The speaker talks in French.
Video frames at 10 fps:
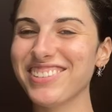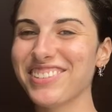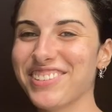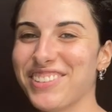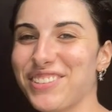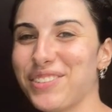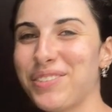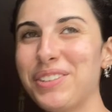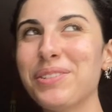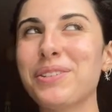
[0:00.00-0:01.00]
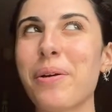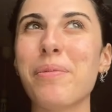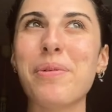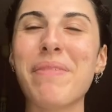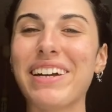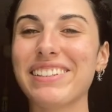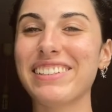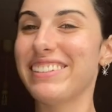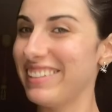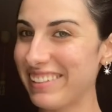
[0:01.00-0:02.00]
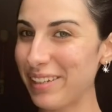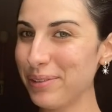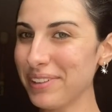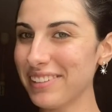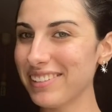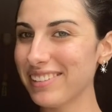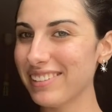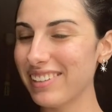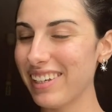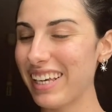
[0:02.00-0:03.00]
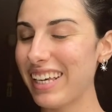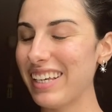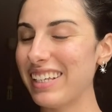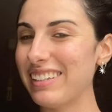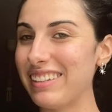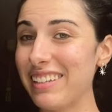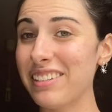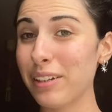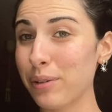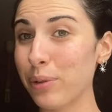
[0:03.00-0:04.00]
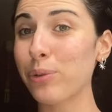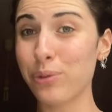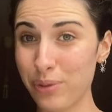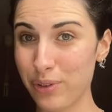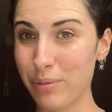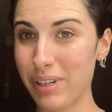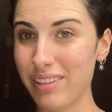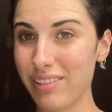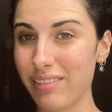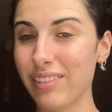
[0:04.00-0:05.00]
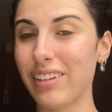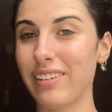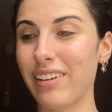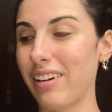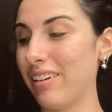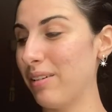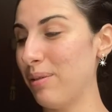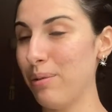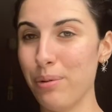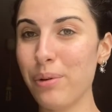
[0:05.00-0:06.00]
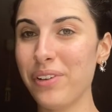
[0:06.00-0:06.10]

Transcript: Aujourd'hui, nous sommes le mardi 17 août. C'est-à-dire que dans une semaine, ça sera le grand